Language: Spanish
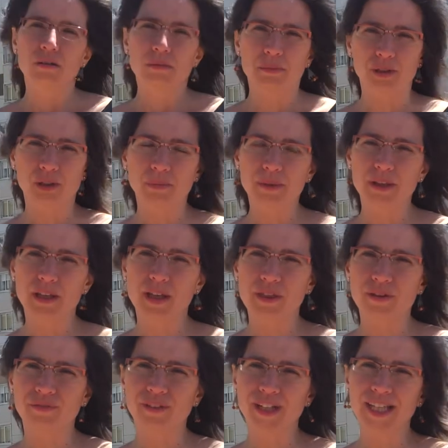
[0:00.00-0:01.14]
por no poder
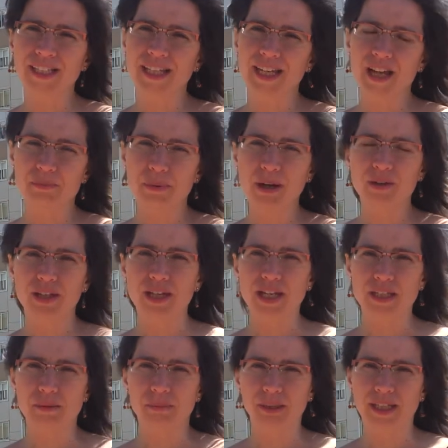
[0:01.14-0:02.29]
hacer frente al pago de
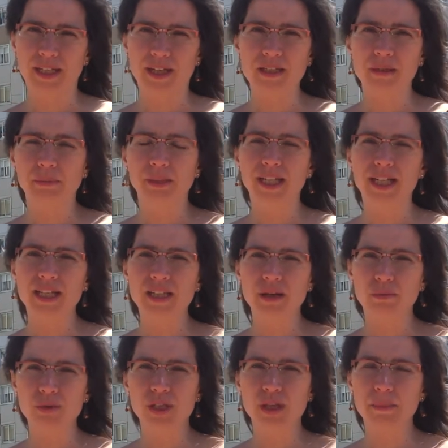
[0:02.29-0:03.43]
las hipotecas. Hipotecas
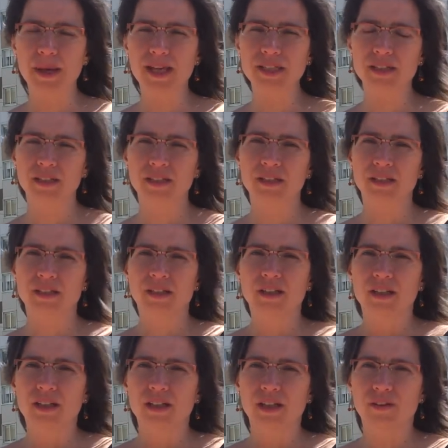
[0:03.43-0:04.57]
abusivas
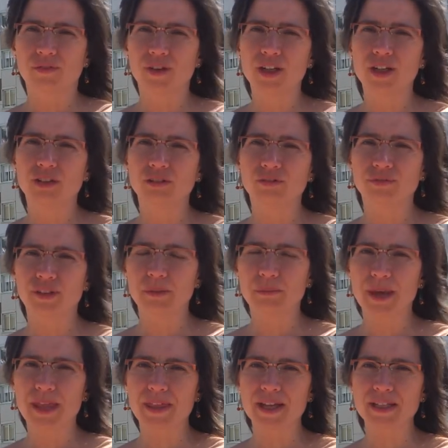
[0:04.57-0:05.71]
que fueron
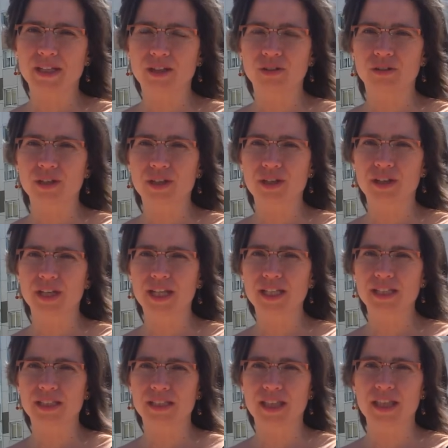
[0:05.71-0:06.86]
firmadas en
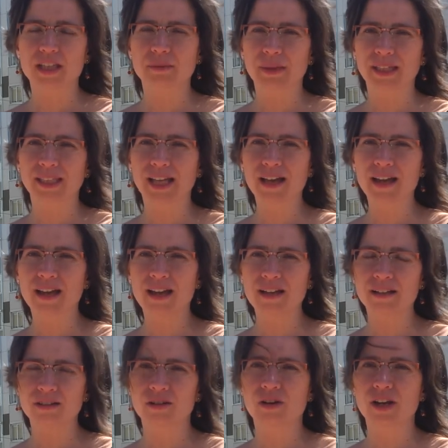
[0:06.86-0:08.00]
condiciones de desventaja,
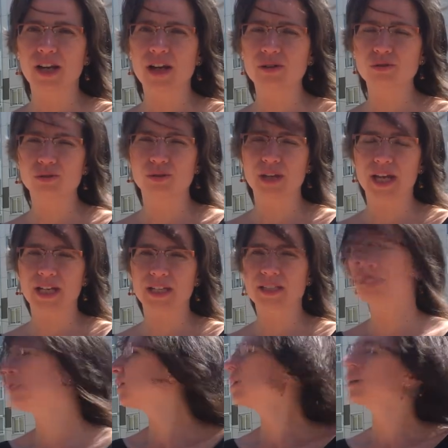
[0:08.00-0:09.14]
con
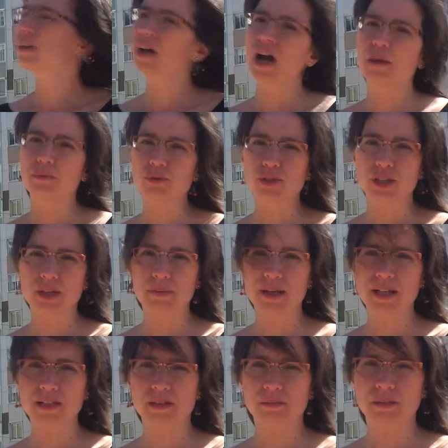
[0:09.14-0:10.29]
cláusulas
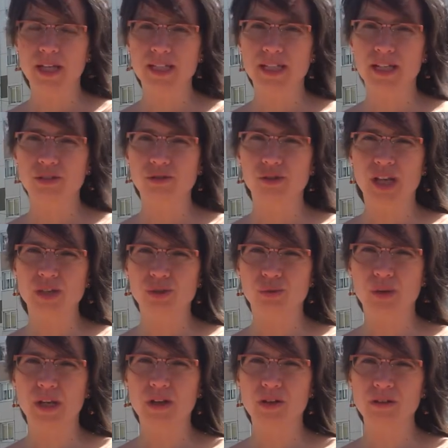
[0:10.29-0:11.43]
abusivas como las cláusulas
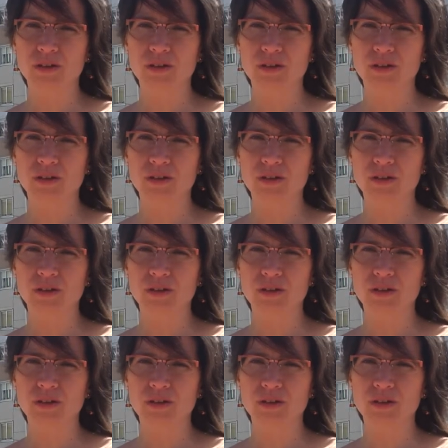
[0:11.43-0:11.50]
suelo,